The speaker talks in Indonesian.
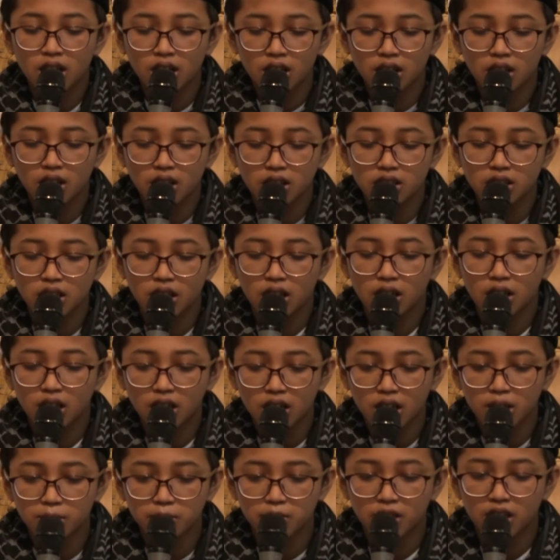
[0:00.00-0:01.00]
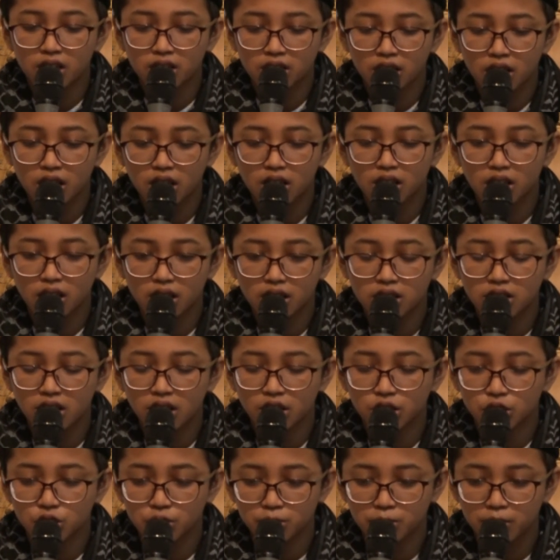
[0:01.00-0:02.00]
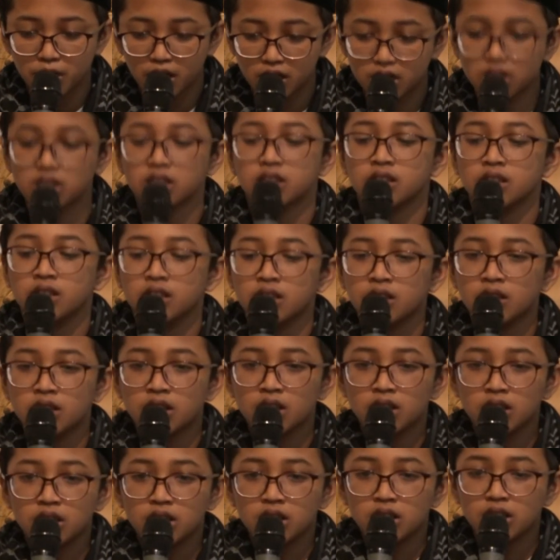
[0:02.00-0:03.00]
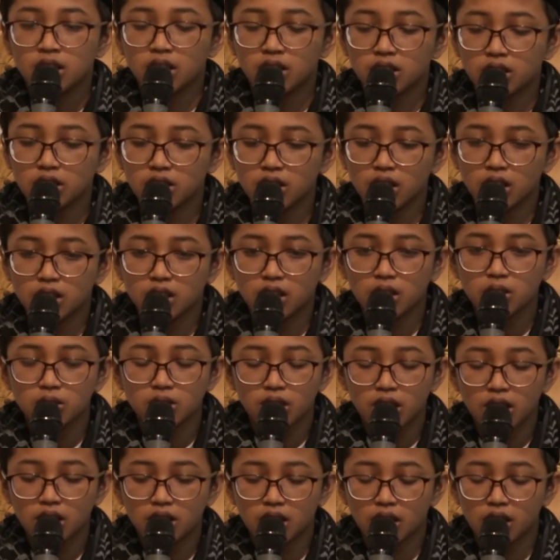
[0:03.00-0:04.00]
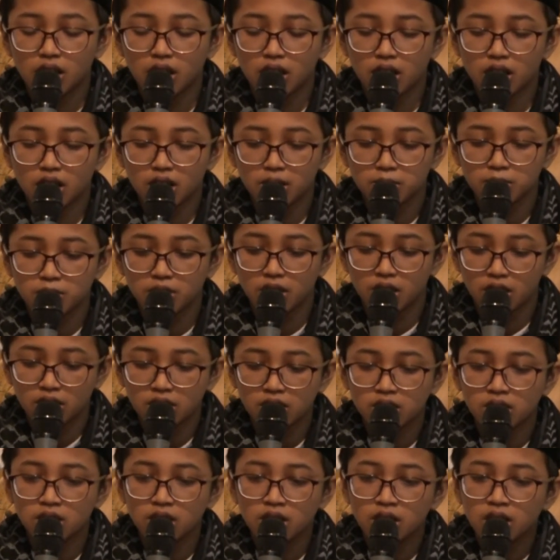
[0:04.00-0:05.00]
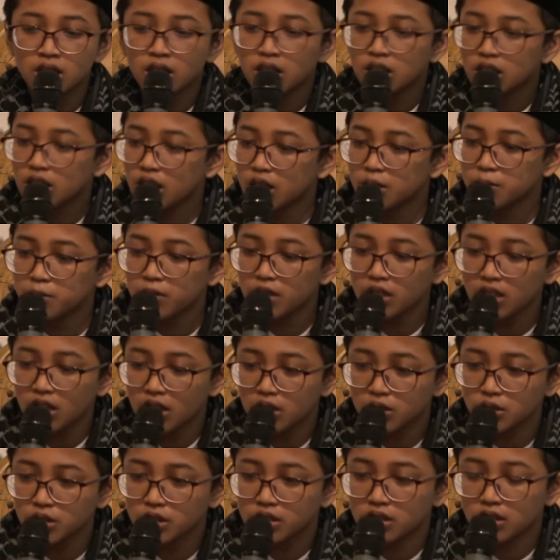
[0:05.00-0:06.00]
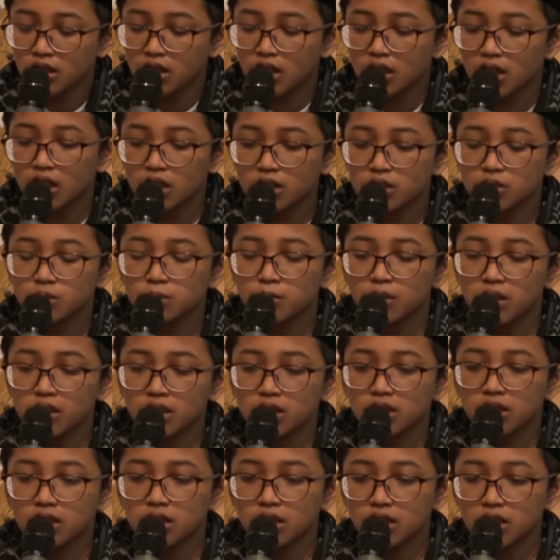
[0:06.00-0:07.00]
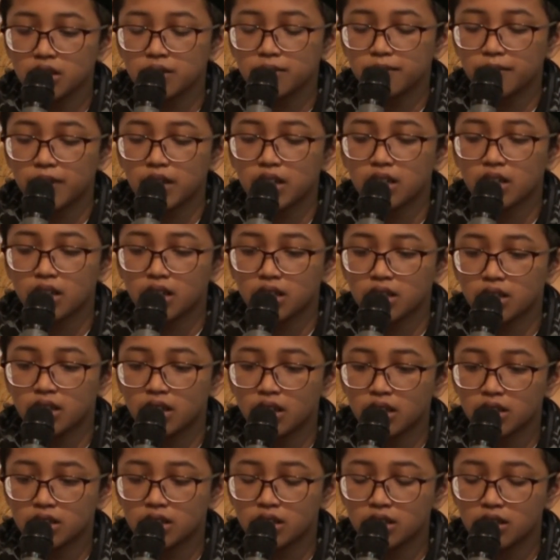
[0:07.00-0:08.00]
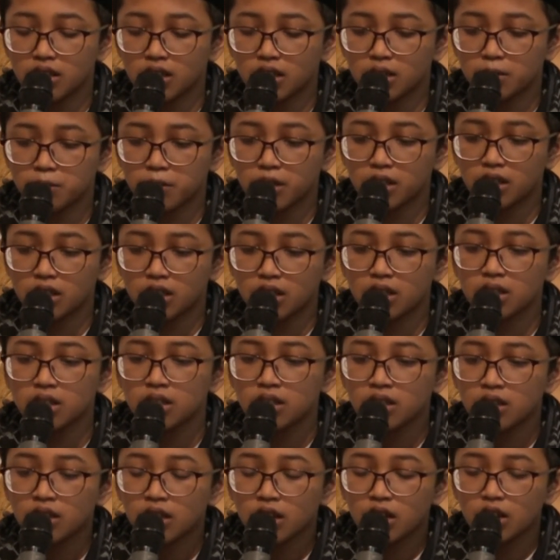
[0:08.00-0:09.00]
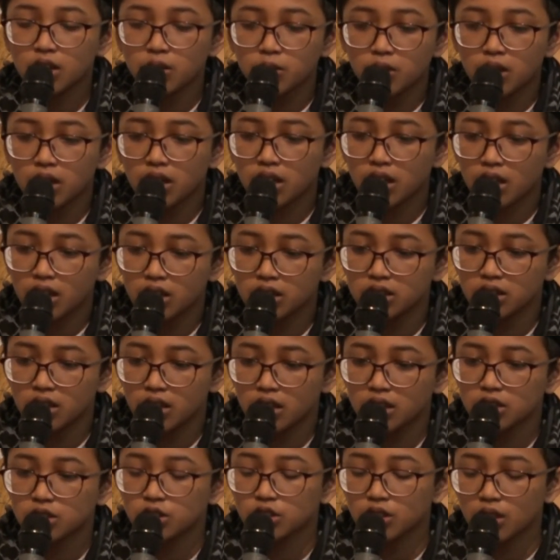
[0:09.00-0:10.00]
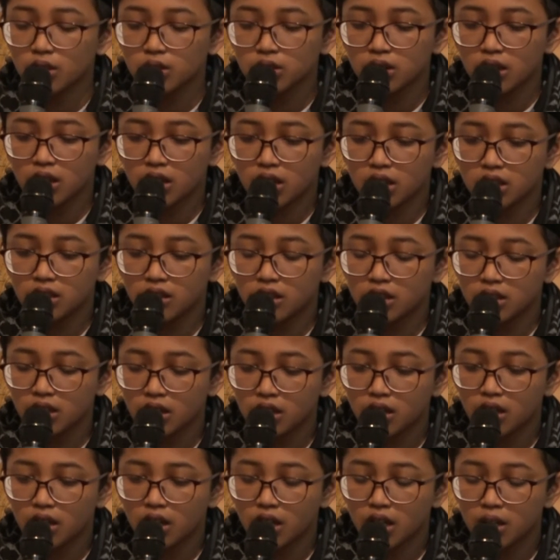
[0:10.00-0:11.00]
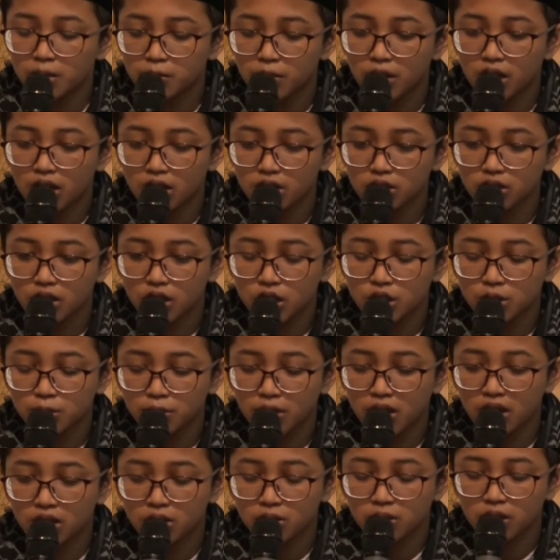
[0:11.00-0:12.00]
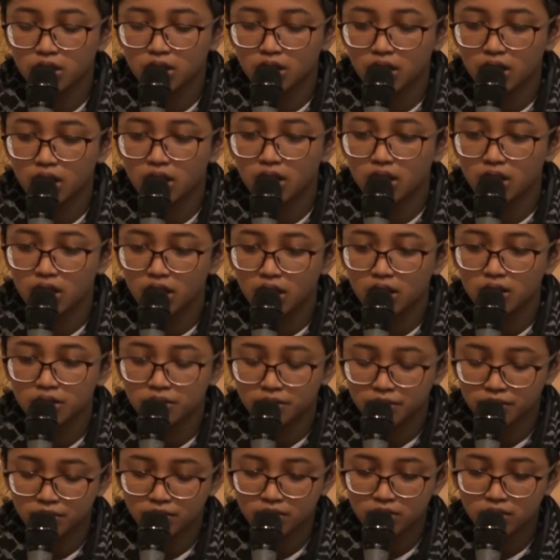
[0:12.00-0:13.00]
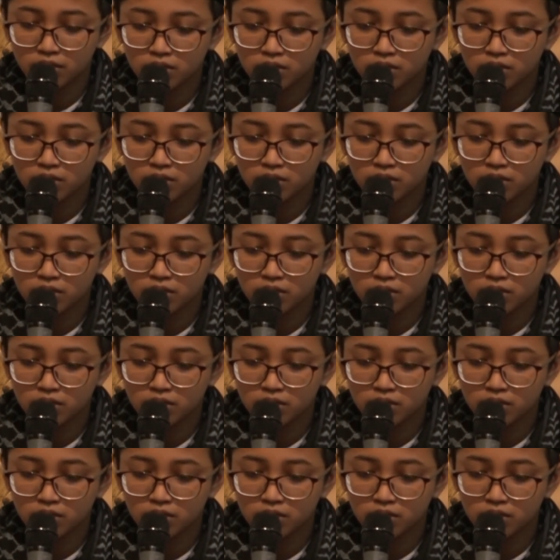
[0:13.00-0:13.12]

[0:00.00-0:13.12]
hal-hal yang haram dan hal-hal yang subhat yang tidak tahu halal haramnya. Dan beliau selalu menginfakkan hartanya kepada keluarganya, saudaranya dan agama Allah Subhanahu wa taala.